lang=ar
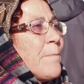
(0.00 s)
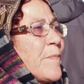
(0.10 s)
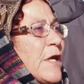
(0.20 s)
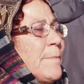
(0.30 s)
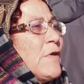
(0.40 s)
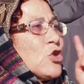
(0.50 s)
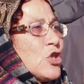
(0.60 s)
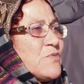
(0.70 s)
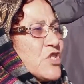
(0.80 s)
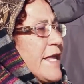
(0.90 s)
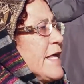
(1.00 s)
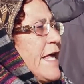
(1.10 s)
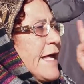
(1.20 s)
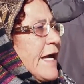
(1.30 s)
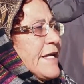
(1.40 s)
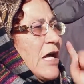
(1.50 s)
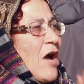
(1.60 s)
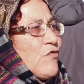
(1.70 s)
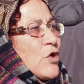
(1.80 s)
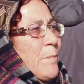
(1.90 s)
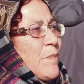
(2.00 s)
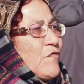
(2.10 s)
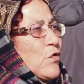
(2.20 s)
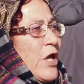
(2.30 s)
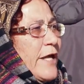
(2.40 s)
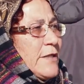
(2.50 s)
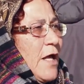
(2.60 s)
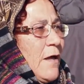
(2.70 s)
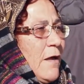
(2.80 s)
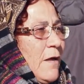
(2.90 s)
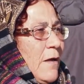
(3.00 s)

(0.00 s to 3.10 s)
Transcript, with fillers: ربي ما نطلب شيء كان يخافوا ربي في اولادنا